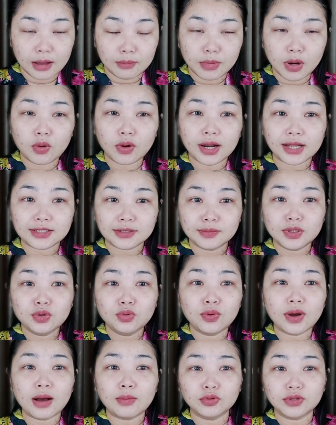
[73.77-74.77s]
บางคนอาจจะไม่
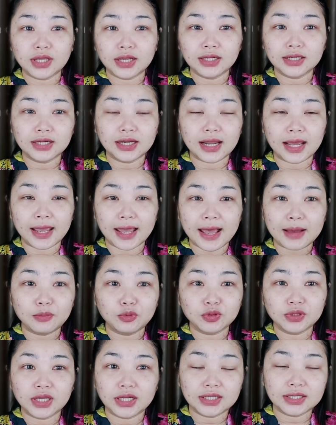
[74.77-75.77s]
รู้อาบูตินคืออะไร อา
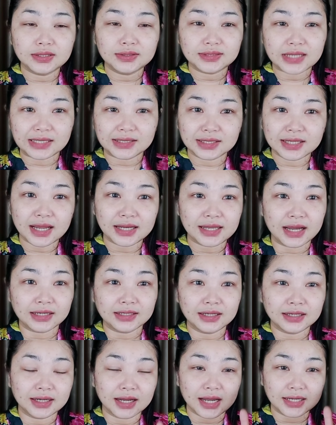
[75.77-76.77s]
บูติน คือสารสกัดอย่าง
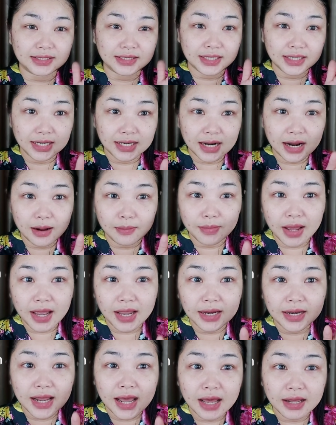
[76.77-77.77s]
หนึ่งนะคะที่ทำให้
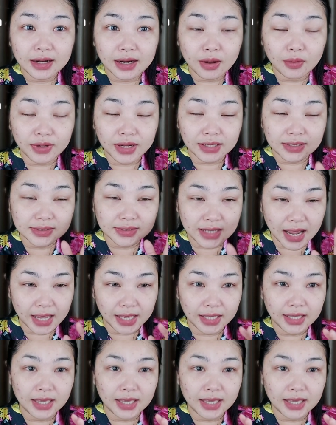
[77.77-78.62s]
หน้าเราเนี่ยใส